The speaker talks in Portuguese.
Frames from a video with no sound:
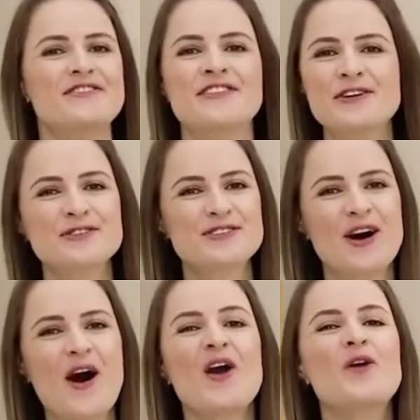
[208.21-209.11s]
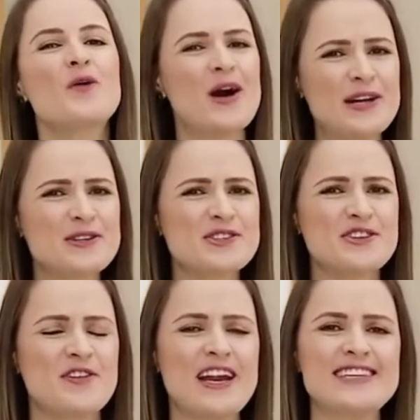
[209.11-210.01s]
Viu só quantos
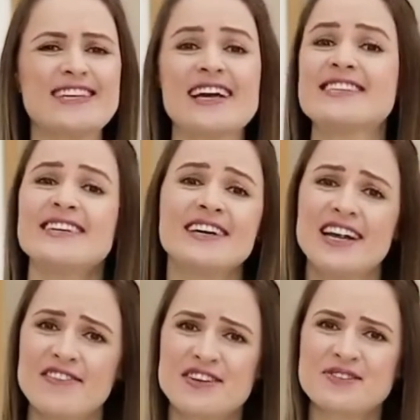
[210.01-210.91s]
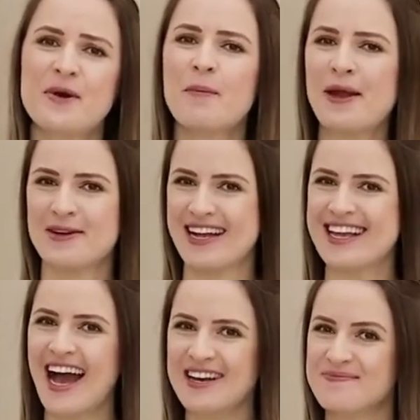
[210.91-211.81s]
diferenciais incríveis no roupeiro
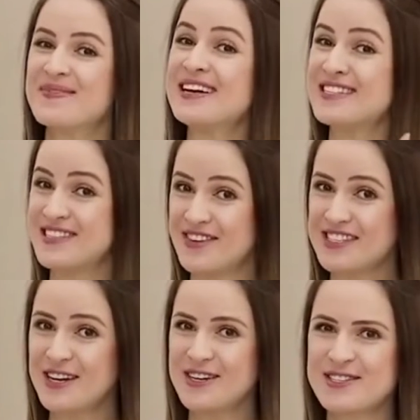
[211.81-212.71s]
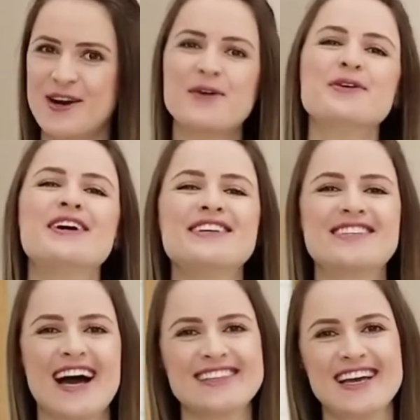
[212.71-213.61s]
Qatar? Se você gostou,
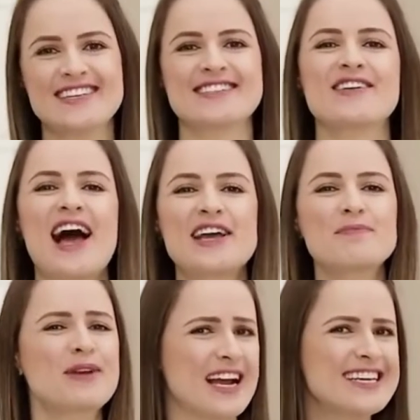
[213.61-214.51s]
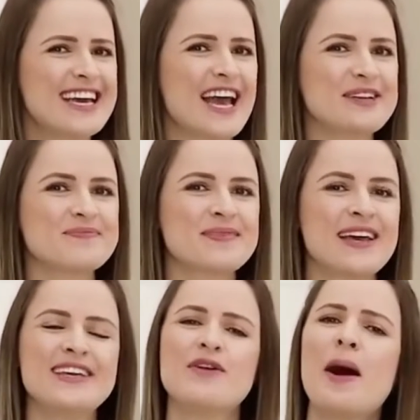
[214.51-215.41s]
já deixa seu like por aqui, hein?
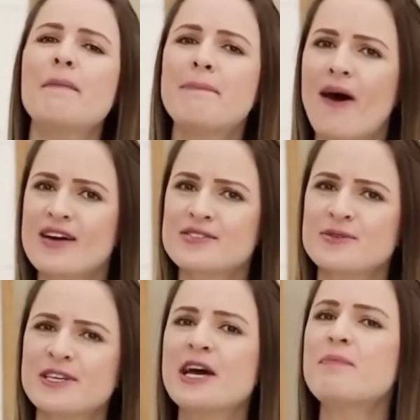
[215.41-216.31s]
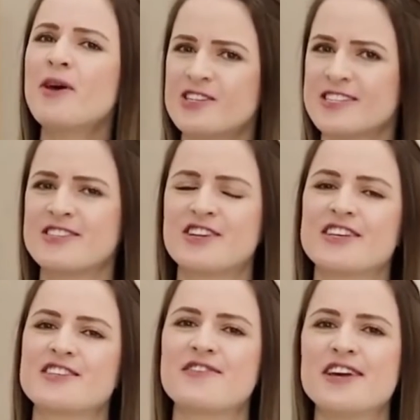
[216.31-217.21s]
E eu aposto que depois de
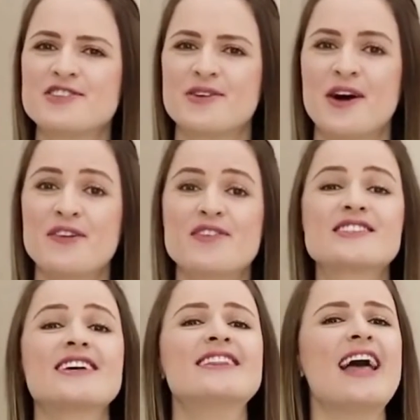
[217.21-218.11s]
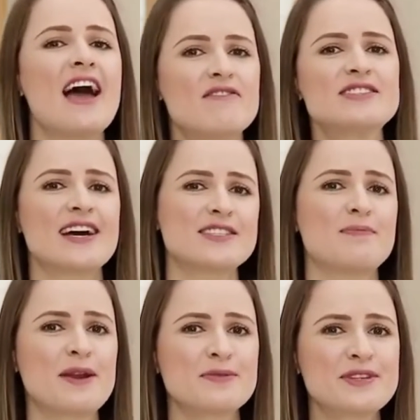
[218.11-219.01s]
assistir esse vídeo, você deve estar
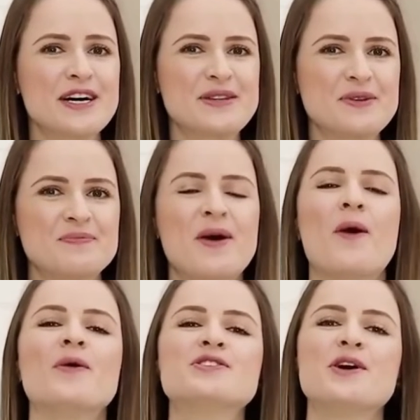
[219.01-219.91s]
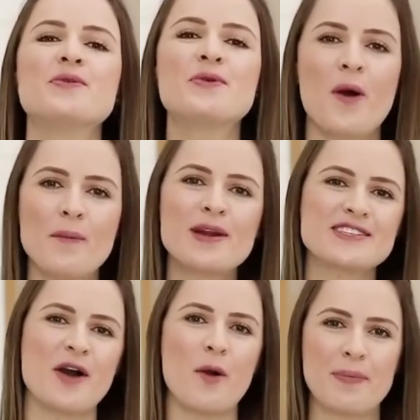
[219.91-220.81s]
se perguntando: onde eu compro
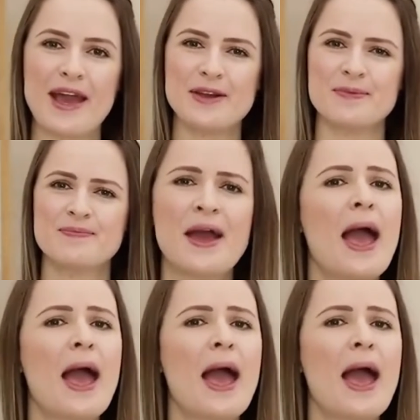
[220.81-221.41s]
esse roupeiro?